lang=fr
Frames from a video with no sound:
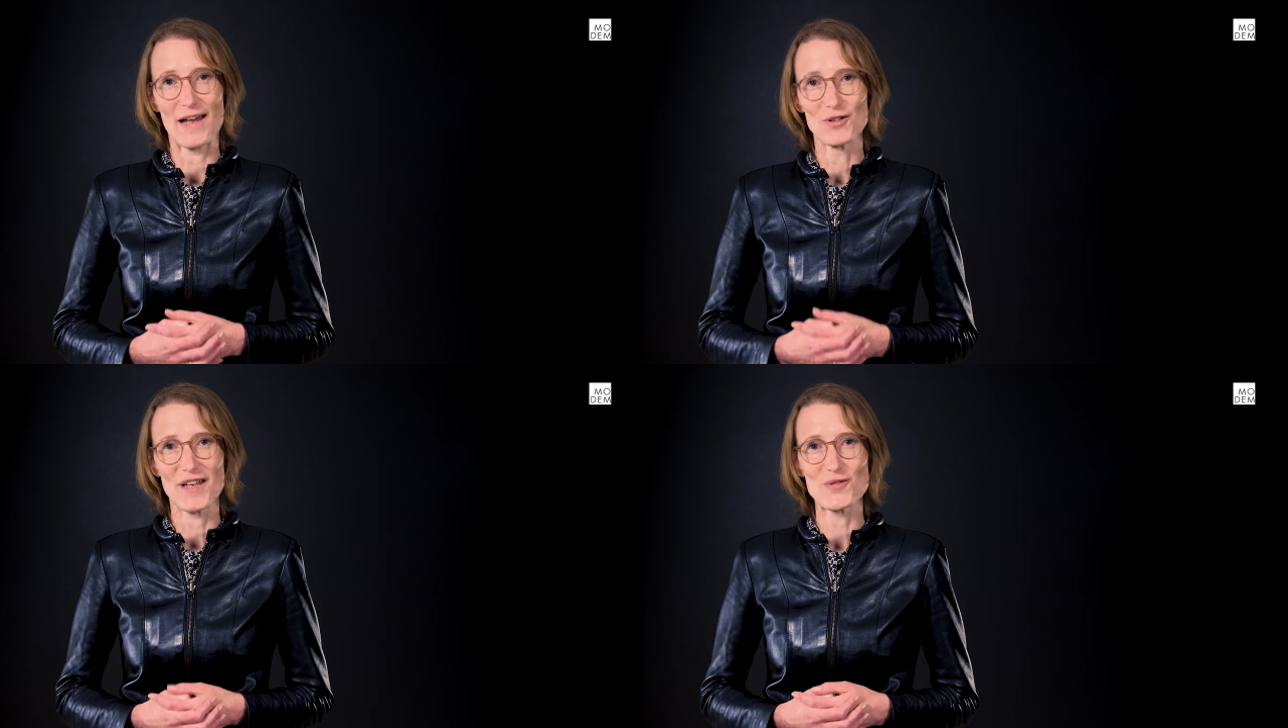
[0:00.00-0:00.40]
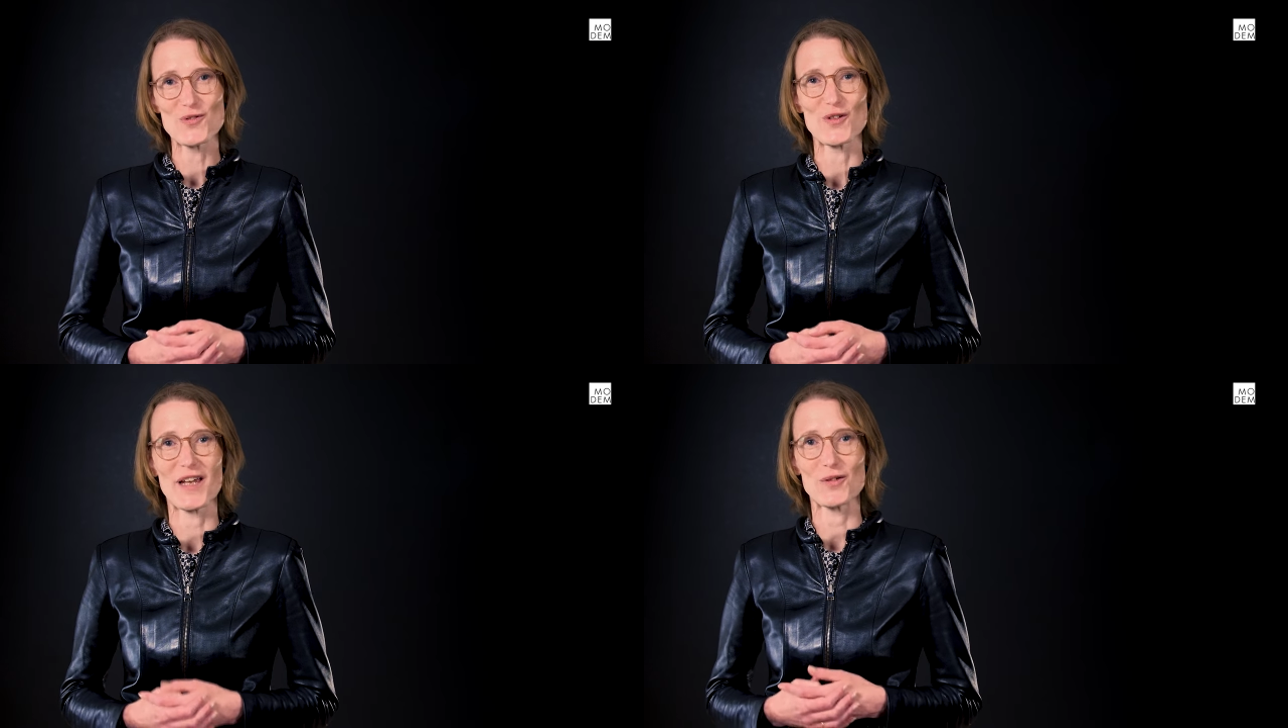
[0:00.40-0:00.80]
À
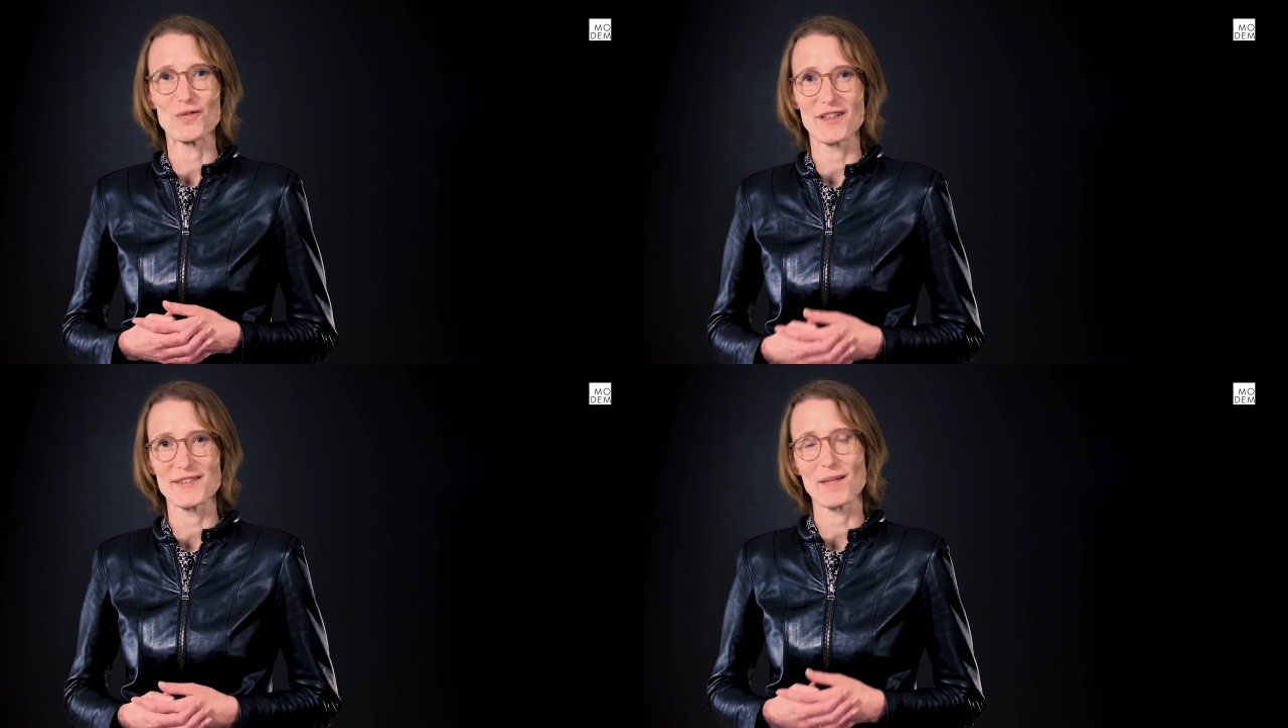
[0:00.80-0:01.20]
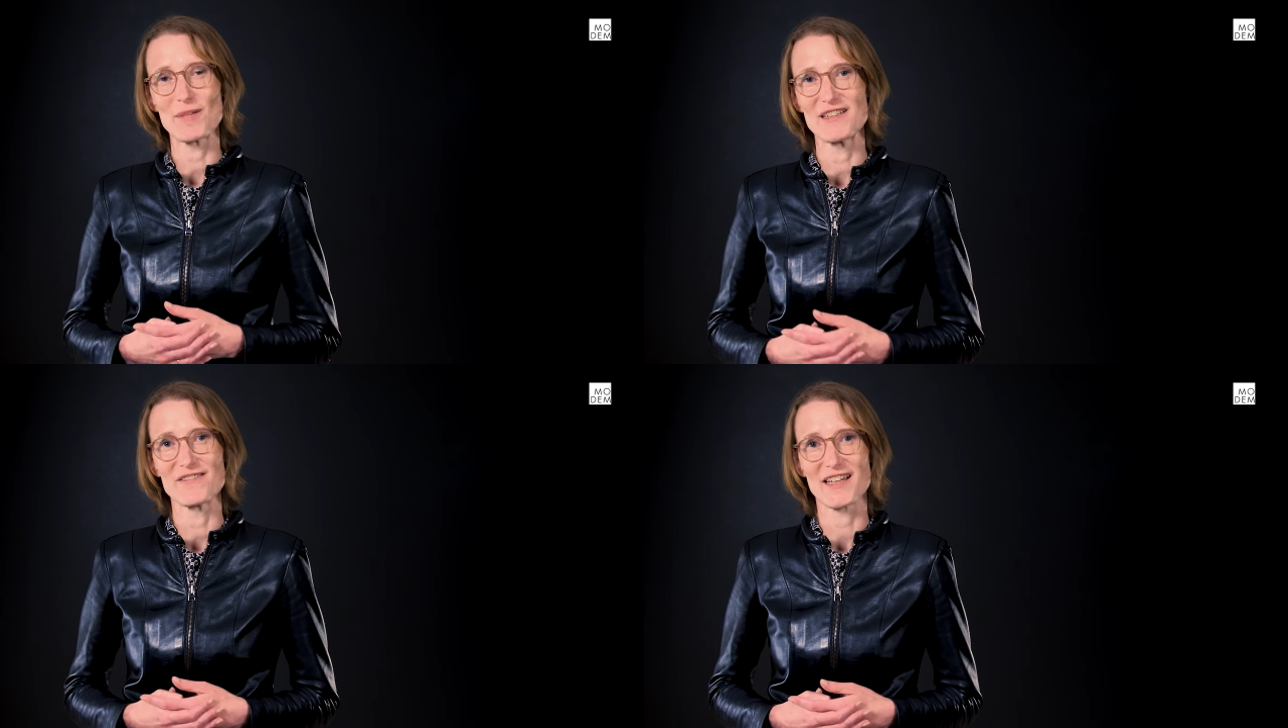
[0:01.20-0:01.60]
l'occasion de ce
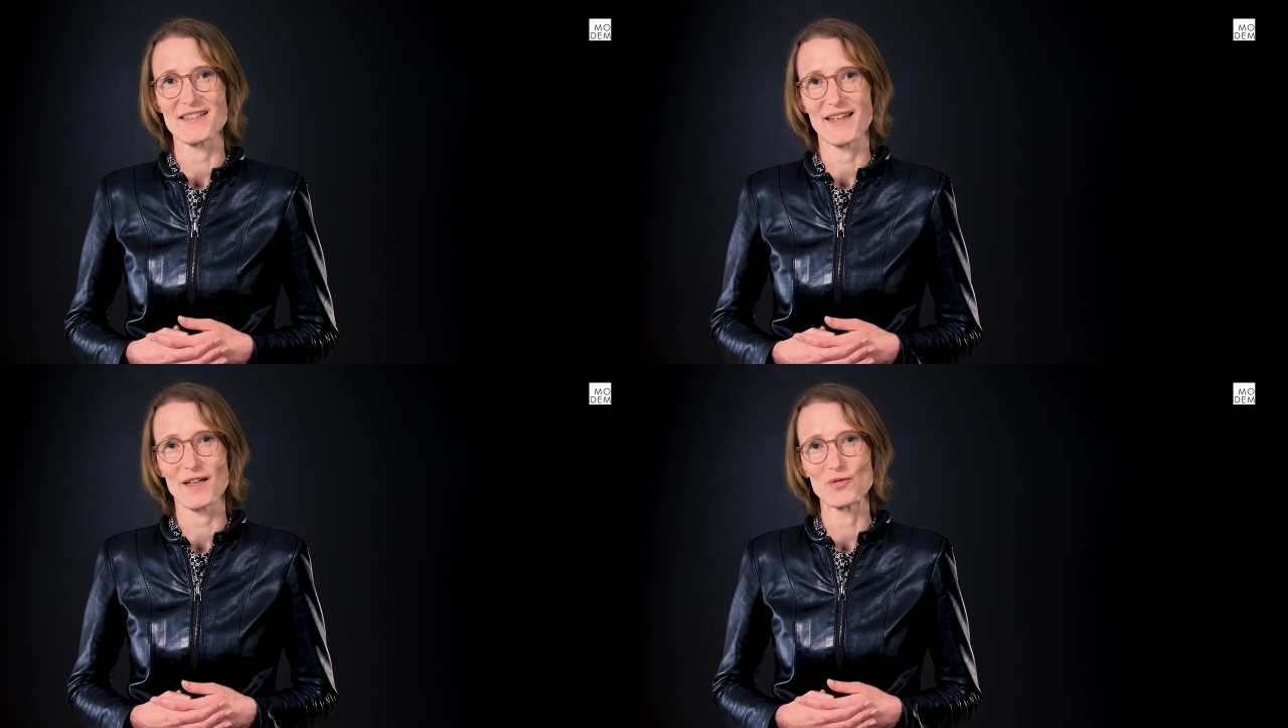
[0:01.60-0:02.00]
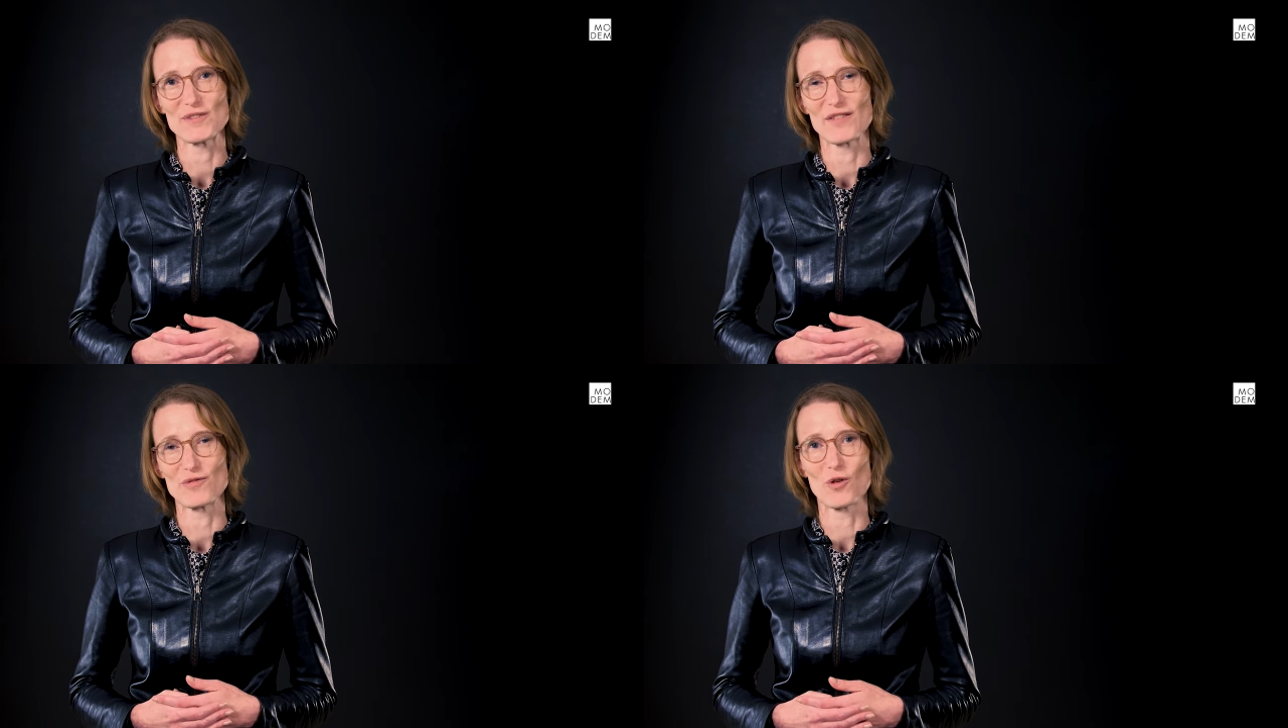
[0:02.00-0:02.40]
80e anniversaire,
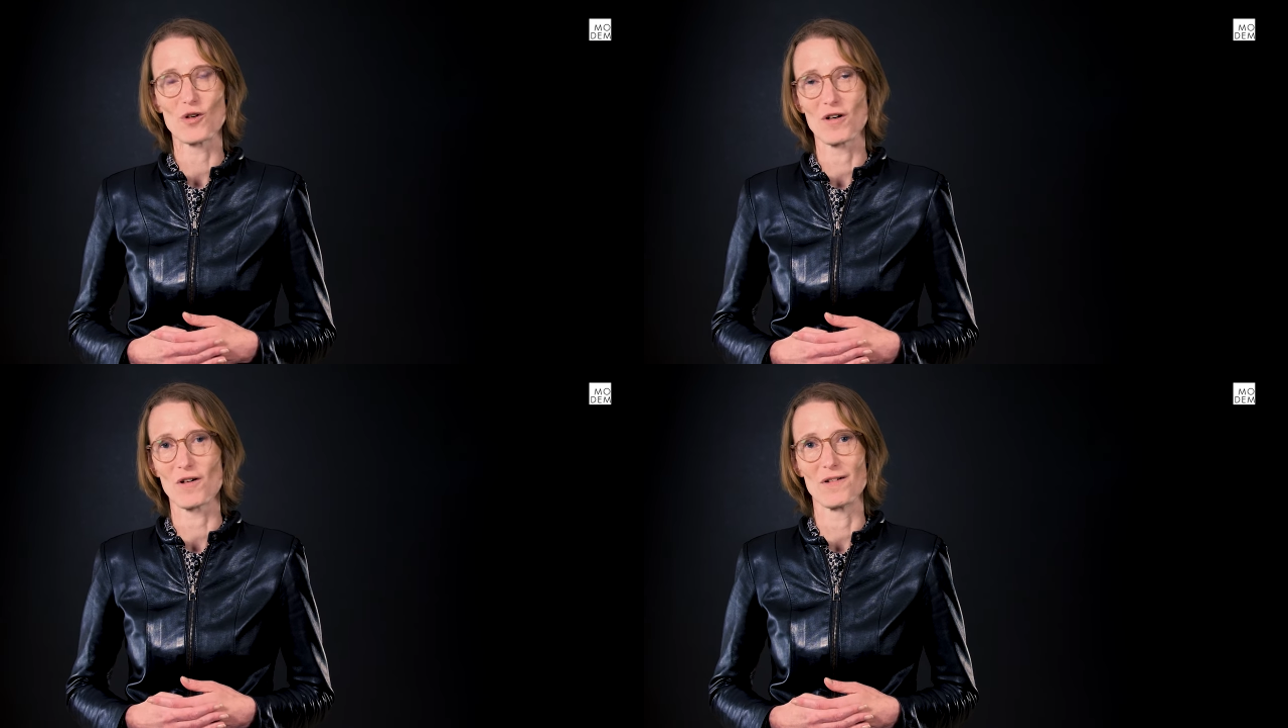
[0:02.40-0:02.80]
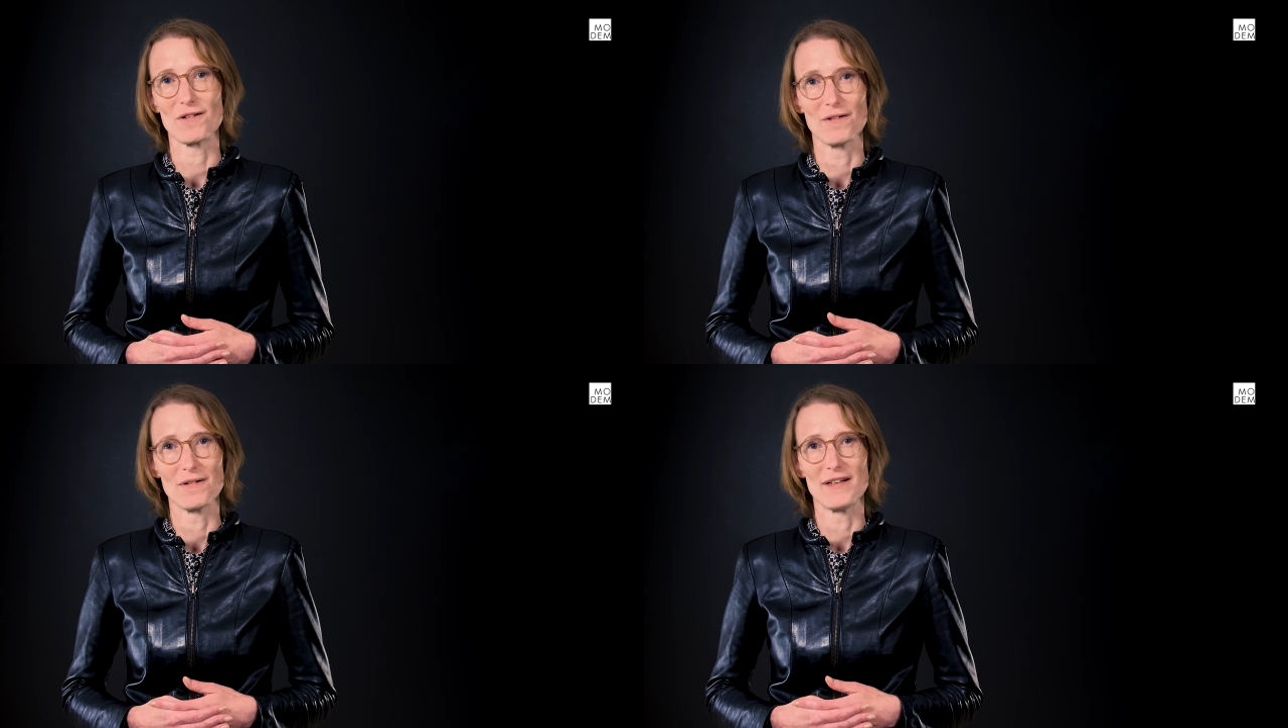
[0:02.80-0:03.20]
nous avons encore euh,